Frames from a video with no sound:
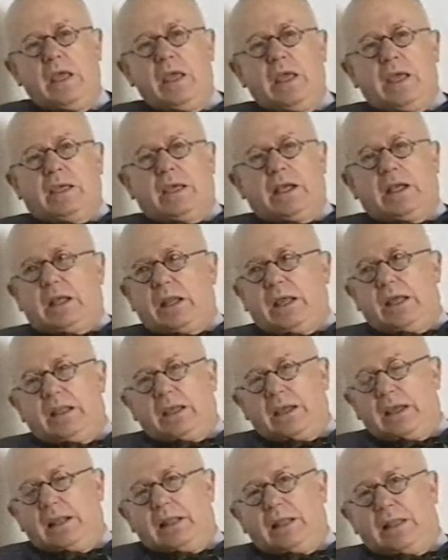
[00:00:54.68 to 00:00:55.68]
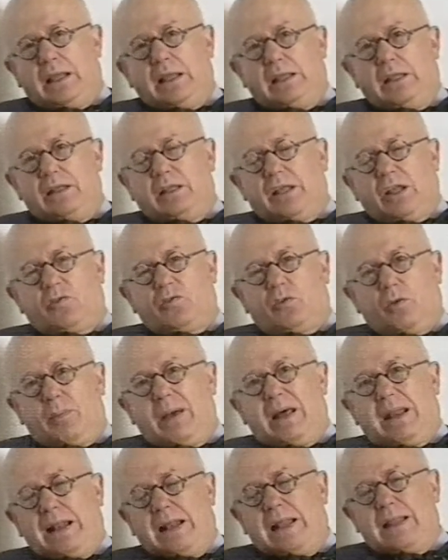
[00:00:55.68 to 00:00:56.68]
che crede che di
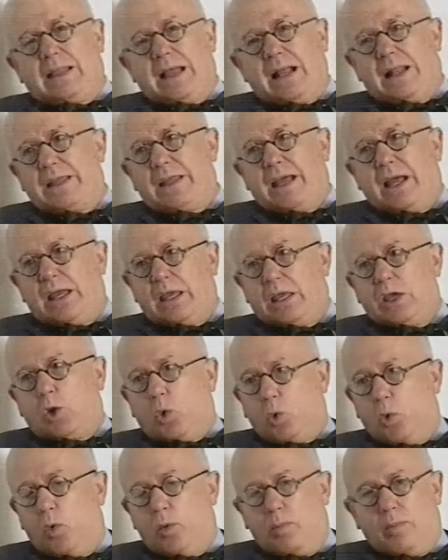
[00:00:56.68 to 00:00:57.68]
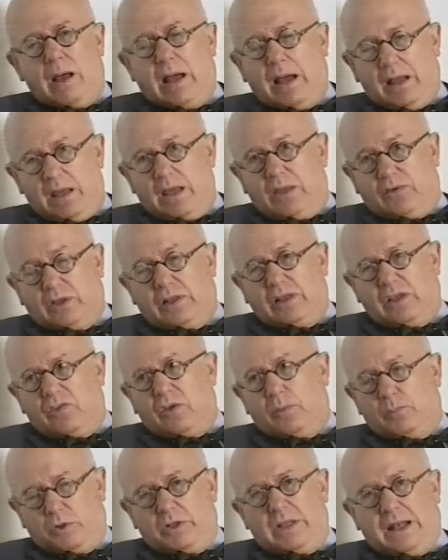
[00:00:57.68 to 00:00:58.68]
trasformare l'Italia in Cuba, se andasse
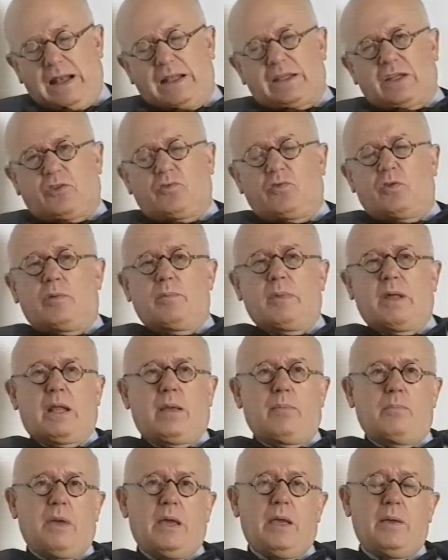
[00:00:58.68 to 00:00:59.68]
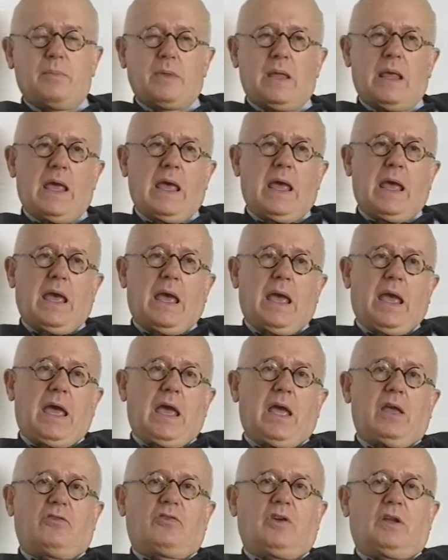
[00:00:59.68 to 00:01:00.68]
al potere la trasformerebbe, e
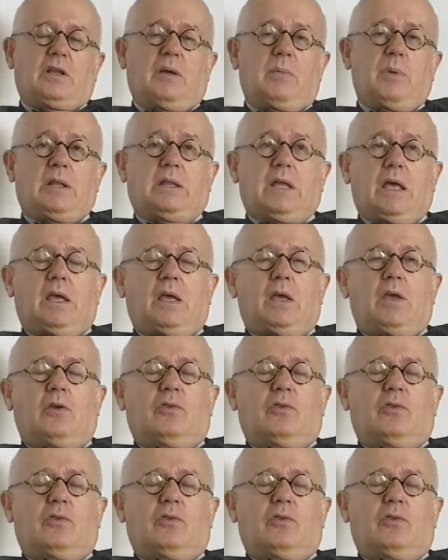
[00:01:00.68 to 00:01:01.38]
eh, certamente io